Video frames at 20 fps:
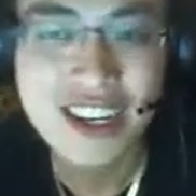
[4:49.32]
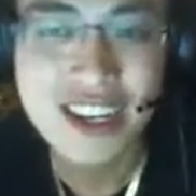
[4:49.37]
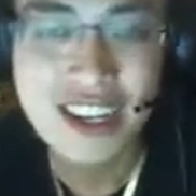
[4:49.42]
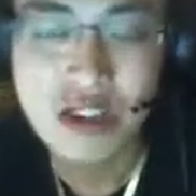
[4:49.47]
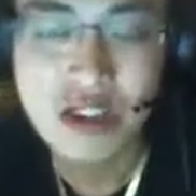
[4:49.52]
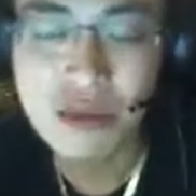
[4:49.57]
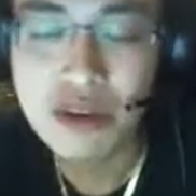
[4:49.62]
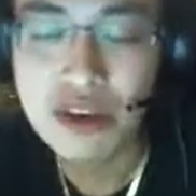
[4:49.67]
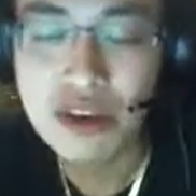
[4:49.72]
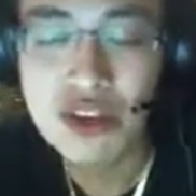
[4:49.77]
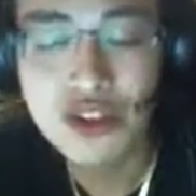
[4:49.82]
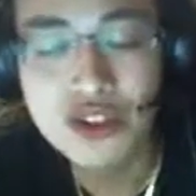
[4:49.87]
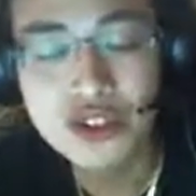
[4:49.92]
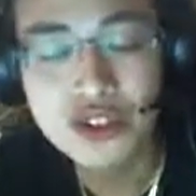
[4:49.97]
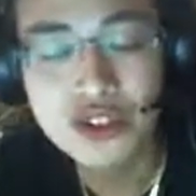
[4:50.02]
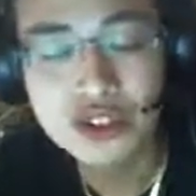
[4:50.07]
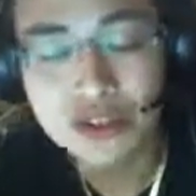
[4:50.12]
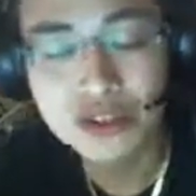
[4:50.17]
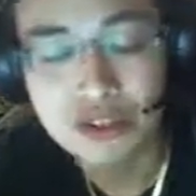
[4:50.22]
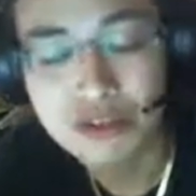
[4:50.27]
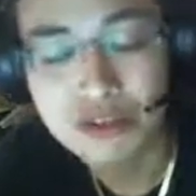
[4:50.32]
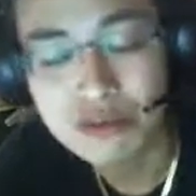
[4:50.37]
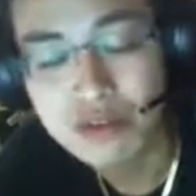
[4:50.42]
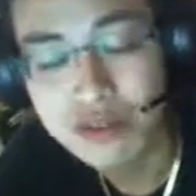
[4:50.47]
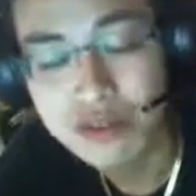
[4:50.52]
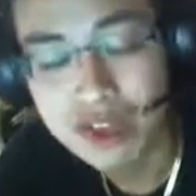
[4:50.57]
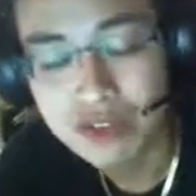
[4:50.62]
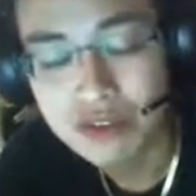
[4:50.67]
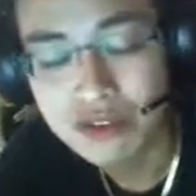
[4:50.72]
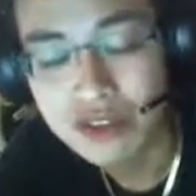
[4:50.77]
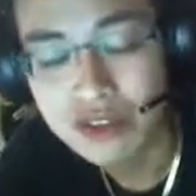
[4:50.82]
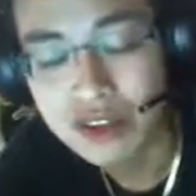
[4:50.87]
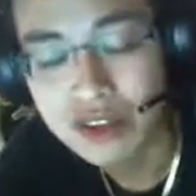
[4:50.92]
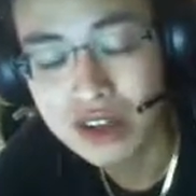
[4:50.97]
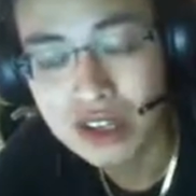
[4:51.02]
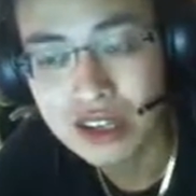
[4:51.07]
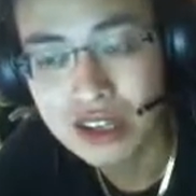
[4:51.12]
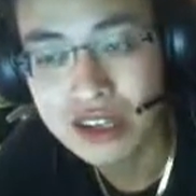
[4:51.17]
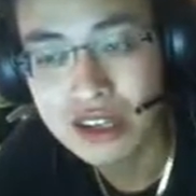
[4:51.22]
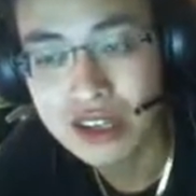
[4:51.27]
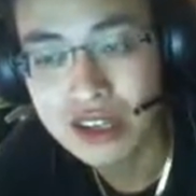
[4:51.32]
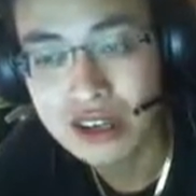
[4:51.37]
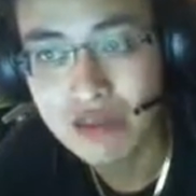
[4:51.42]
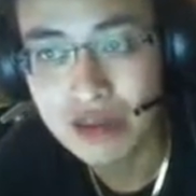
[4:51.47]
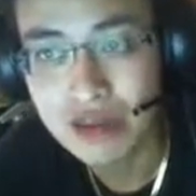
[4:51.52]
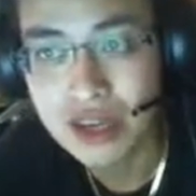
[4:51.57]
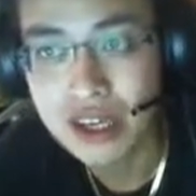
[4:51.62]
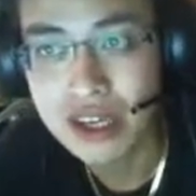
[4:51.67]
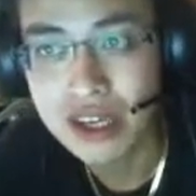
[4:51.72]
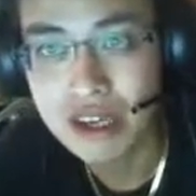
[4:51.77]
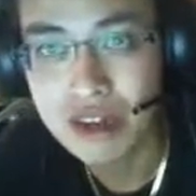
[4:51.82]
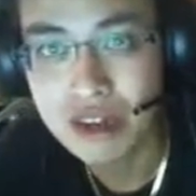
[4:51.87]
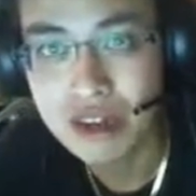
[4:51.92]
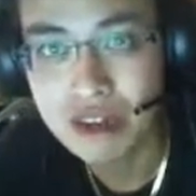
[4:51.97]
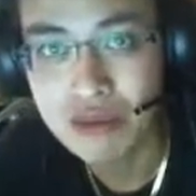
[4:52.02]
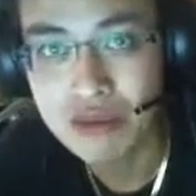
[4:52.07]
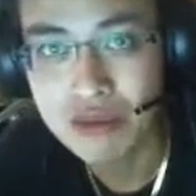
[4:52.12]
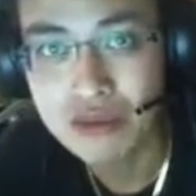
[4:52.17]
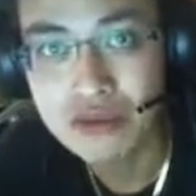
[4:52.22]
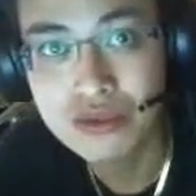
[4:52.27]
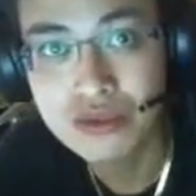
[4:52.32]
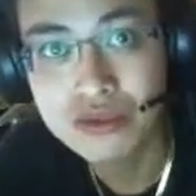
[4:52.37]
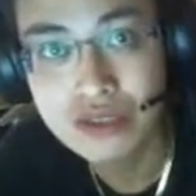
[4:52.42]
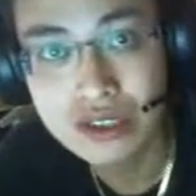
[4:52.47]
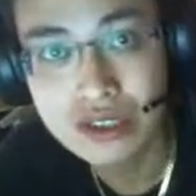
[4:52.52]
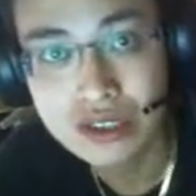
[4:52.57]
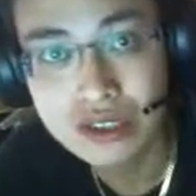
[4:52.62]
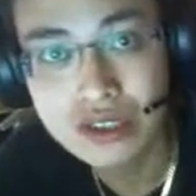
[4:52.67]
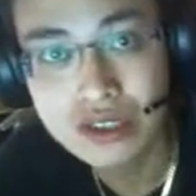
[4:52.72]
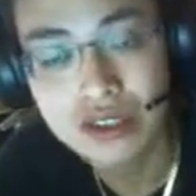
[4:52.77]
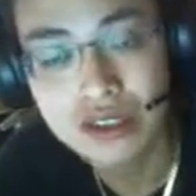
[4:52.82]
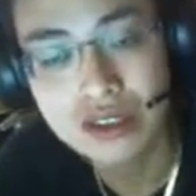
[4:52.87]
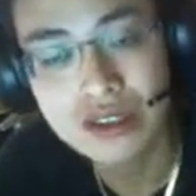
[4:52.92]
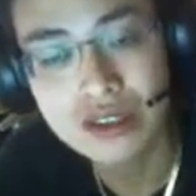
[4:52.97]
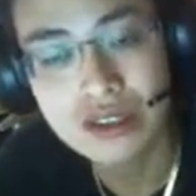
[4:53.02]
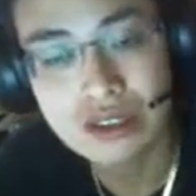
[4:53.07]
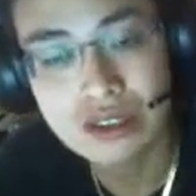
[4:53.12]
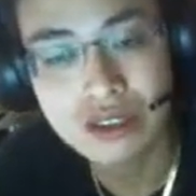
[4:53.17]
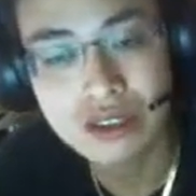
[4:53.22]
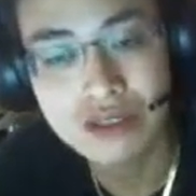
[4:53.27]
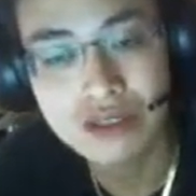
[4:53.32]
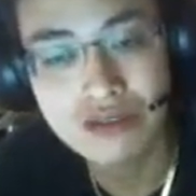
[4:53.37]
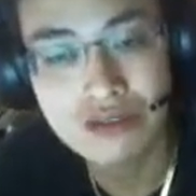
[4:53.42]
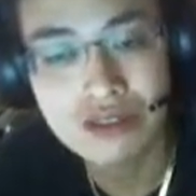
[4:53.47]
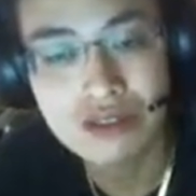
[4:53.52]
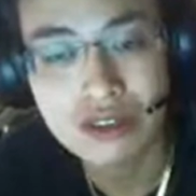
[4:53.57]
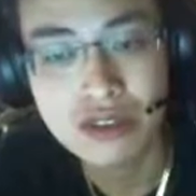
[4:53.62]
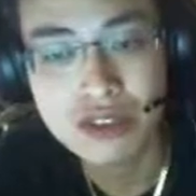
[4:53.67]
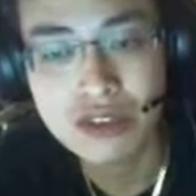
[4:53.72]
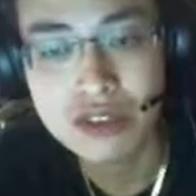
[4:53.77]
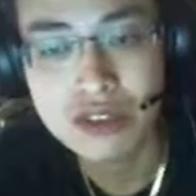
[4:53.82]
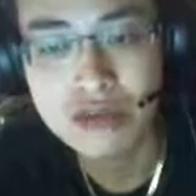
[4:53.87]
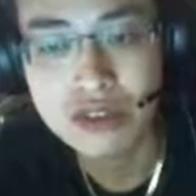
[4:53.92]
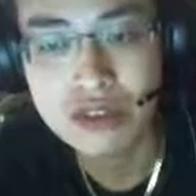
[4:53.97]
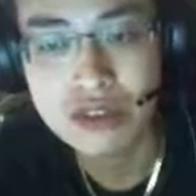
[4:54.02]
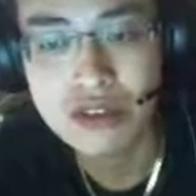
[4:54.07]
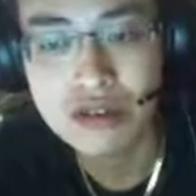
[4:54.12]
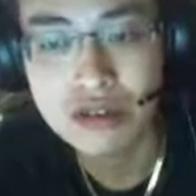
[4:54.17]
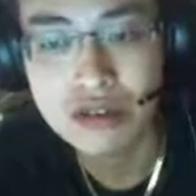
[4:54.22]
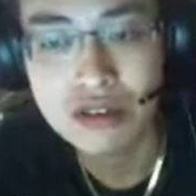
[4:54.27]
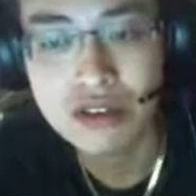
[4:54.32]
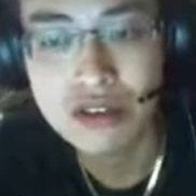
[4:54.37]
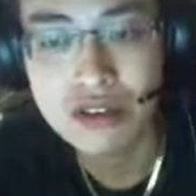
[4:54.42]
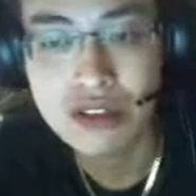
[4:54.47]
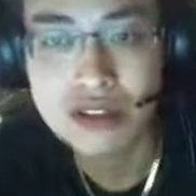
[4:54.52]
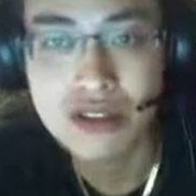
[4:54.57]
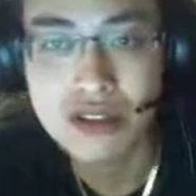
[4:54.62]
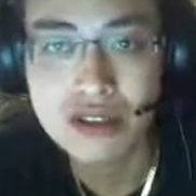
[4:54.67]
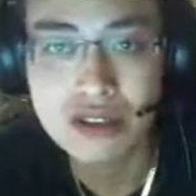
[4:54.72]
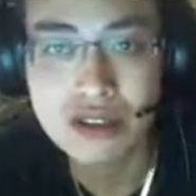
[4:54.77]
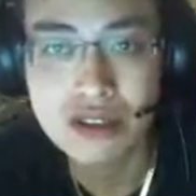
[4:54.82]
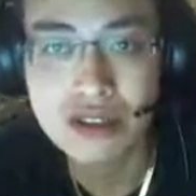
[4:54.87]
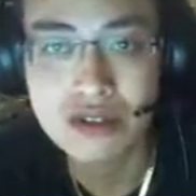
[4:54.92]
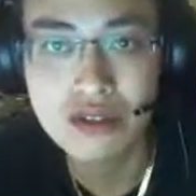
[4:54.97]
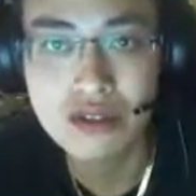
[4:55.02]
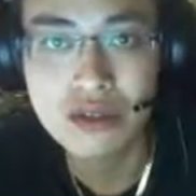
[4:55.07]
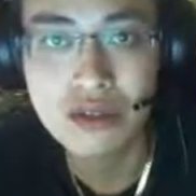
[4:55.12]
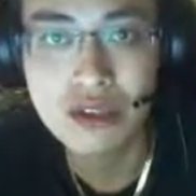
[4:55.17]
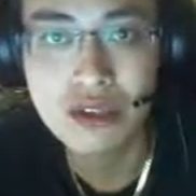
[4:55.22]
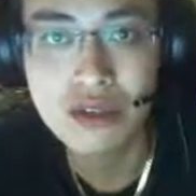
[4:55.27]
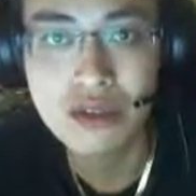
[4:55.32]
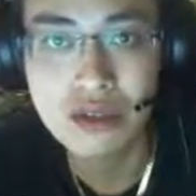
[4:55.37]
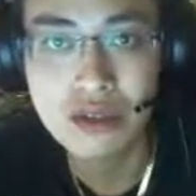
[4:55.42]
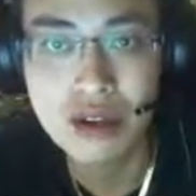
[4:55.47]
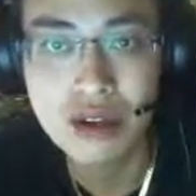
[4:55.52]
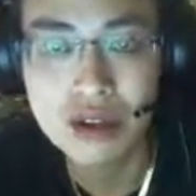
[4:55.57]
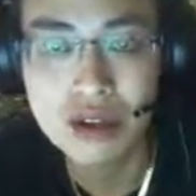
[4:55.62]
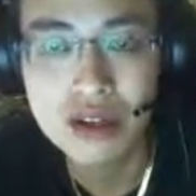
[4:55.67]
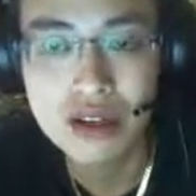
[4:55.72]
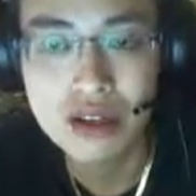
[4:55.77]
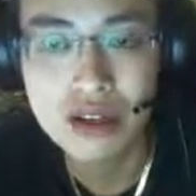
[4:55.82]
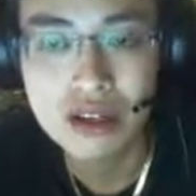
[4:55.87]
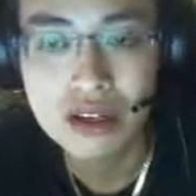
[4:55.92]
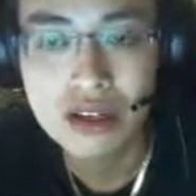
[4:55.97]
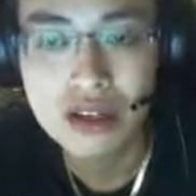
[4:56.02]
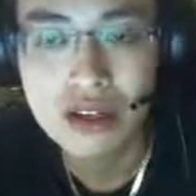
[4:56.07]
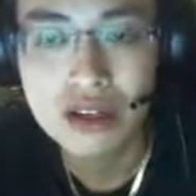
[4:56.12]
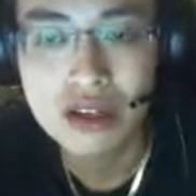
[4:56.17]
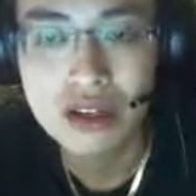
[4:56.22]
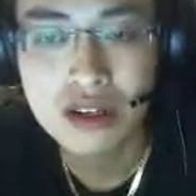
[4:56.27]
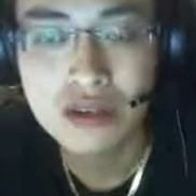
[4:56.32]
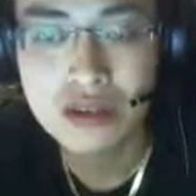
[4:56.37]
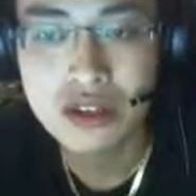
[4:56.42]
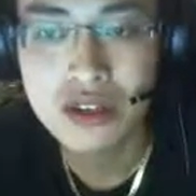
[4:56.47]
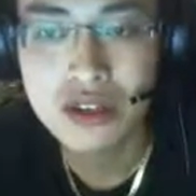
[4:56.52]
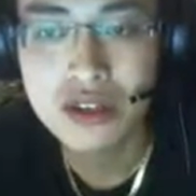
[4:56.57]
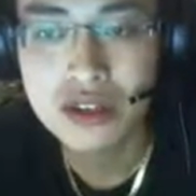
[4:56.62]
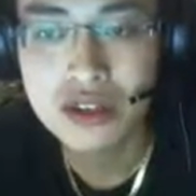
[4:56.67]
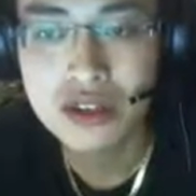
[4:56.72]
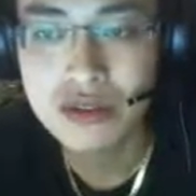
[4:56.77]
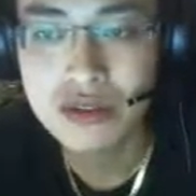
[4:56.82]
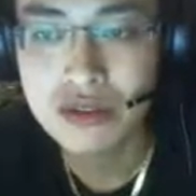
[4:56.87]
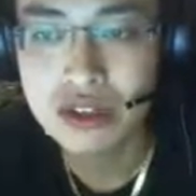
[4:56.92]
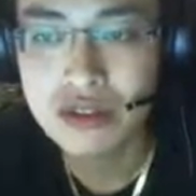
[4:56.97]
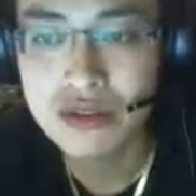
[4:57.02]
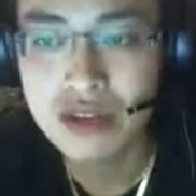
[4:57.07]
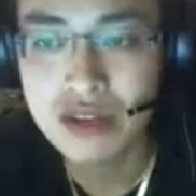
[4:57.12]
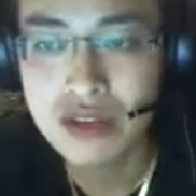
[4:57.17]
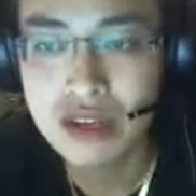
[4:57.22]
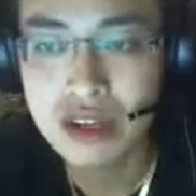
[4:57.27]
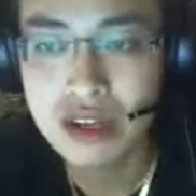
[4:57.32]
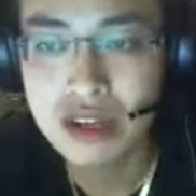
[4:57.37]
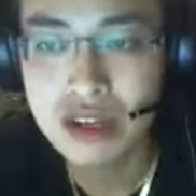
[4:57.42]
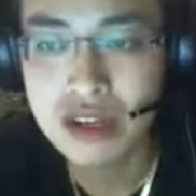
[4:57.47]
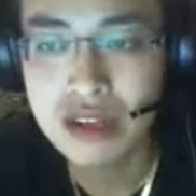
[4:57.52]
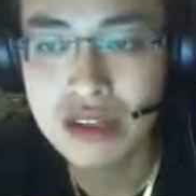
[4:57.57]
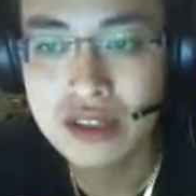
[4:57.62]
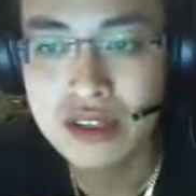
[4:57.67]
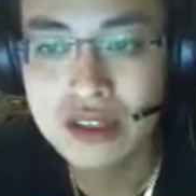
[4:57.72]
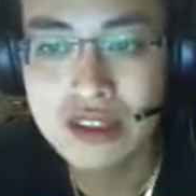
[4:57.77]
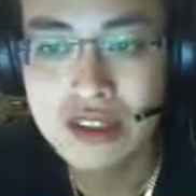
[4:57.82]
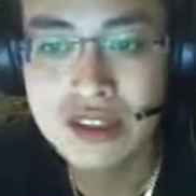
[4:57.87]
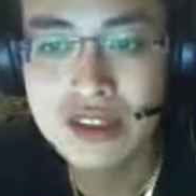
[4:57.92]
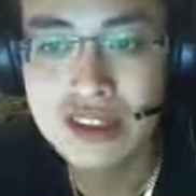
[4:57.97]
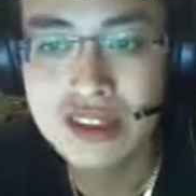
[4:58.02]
Comment un jeu comme Eve Online, après plus de 10 ans, il hein, faut le dire parce qu'il est sorti en 2003, comment un jeu comme Eve Online